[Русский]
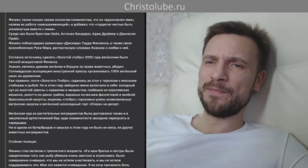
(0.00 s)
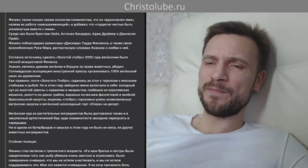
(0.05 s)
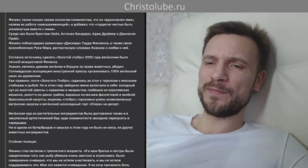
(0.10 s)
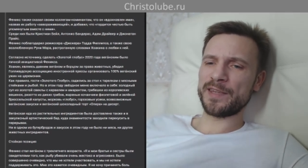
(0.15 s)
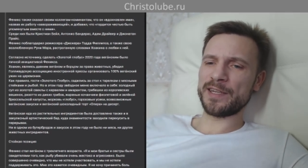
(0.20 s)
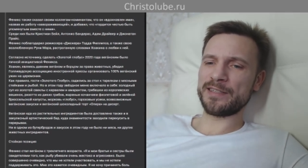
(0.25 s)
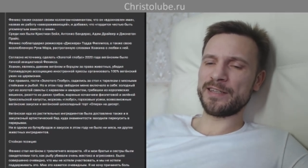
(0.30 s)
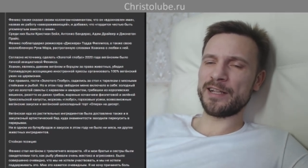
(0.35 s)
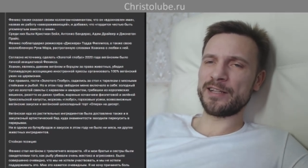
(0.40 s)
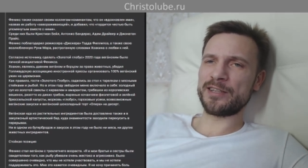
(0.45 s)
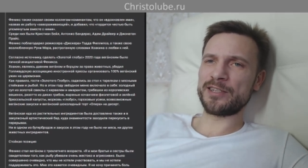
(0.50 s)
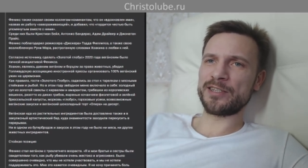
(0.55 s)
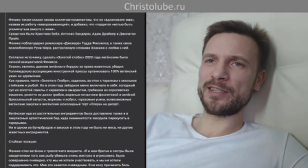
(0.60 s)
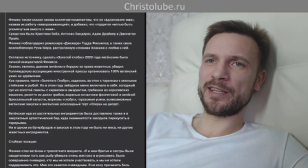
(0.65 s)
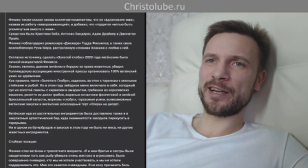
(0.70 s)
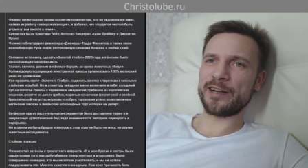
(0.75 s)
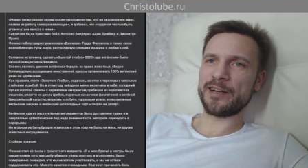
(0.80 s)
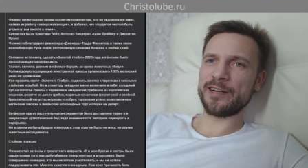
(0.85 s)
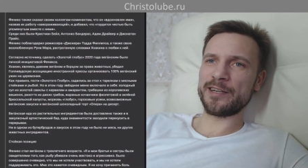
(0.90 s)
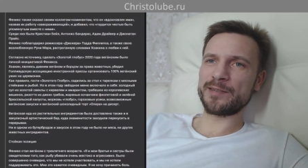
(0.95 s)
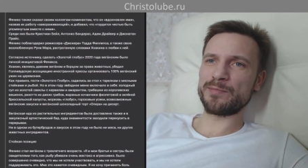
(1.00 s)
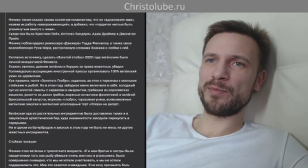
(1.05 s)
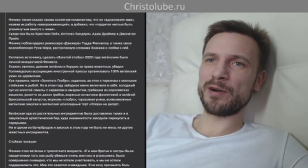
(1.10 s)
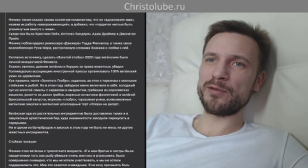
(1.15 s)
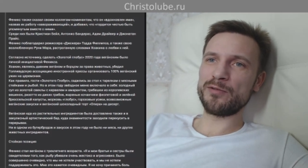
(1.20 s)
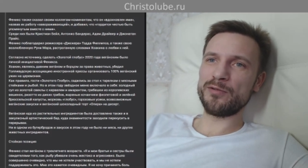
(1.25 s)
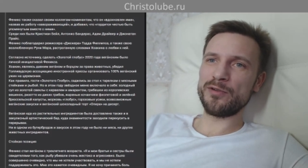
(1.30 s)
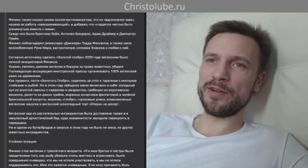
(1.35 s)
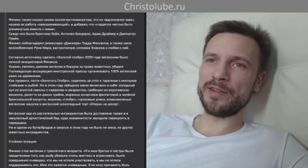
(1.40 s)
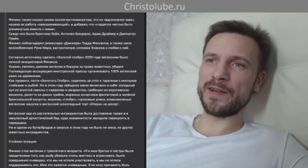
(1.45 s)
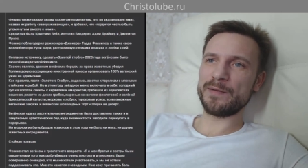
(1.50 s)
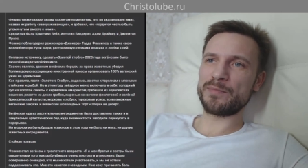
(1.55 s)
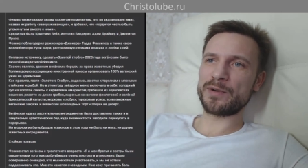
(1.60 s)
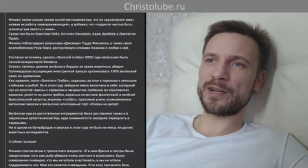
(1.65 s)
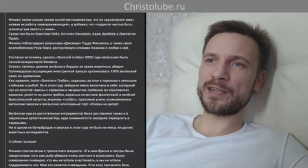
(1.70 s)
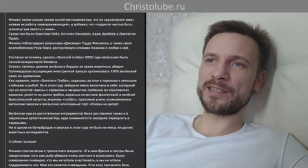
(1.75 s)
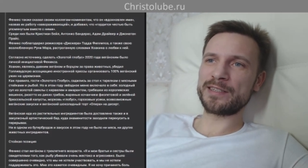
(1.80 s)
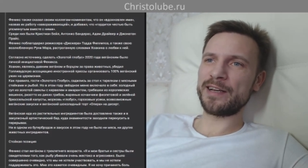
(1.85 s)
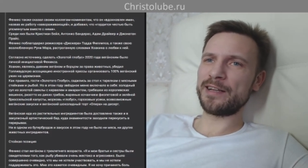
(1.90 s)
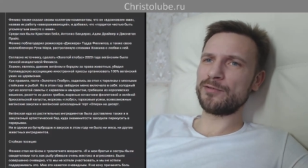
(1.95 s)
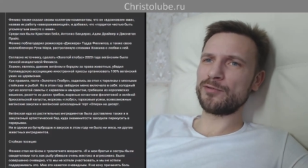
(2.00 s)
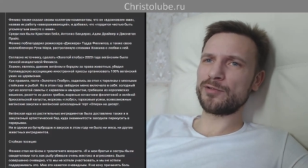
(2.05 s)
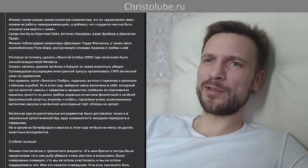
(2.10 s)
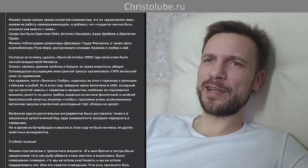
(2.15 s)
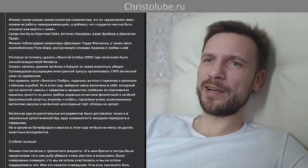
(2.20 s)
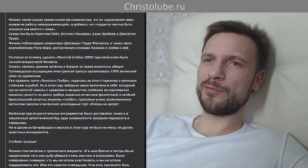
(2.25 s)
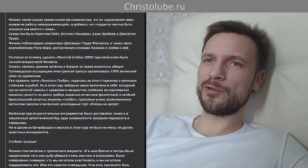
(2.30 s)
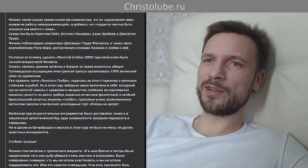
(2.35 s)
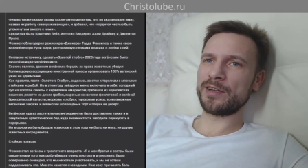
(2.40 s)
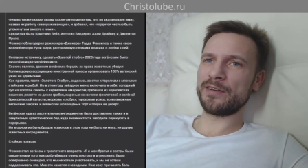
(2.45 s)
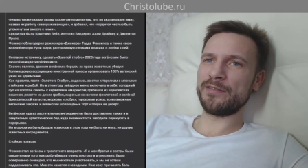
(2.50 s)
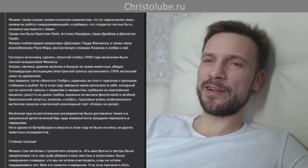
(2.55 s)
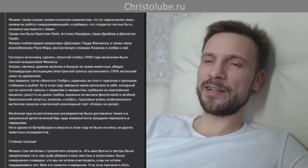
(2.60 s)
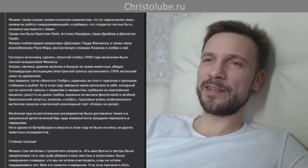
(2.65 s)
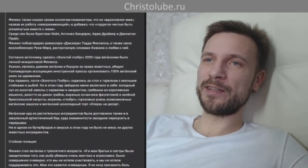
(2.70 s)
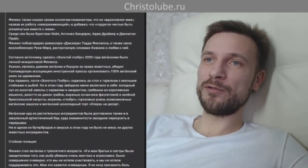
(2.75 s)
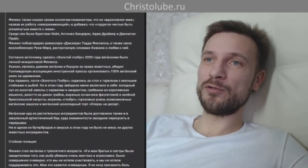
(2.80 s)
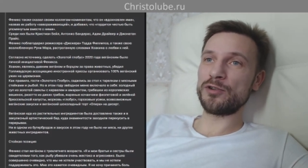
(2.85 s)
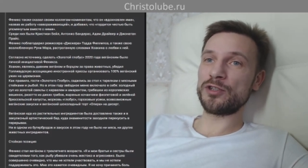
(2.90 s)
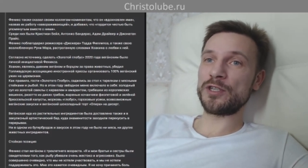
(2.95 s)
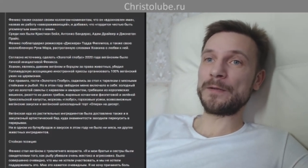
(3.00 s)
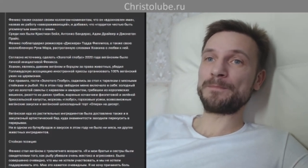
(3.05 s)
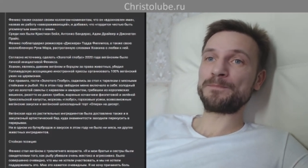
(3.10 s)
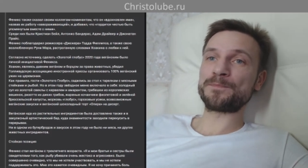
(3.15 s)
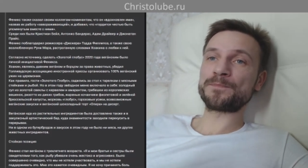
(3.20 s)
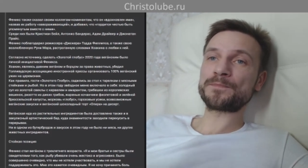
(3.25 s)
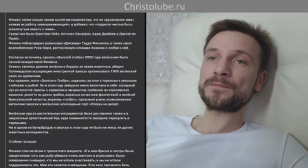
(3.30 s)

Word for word: достаточно такая спокойная, простая, но там он говорил не очень